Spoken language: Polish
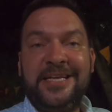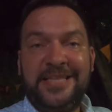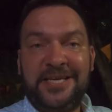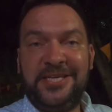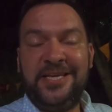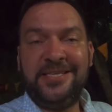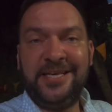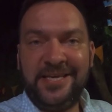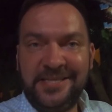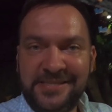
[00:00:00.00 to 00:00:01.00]
Także
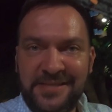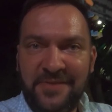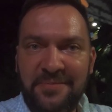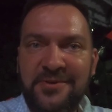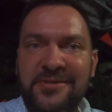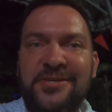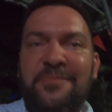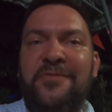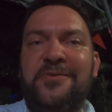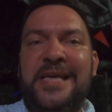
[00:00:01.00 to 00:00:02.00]
jestem Wam
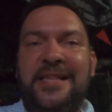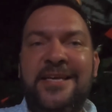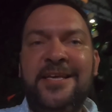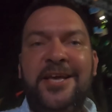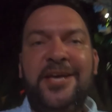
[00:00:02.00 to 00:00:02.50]
zobowiązany.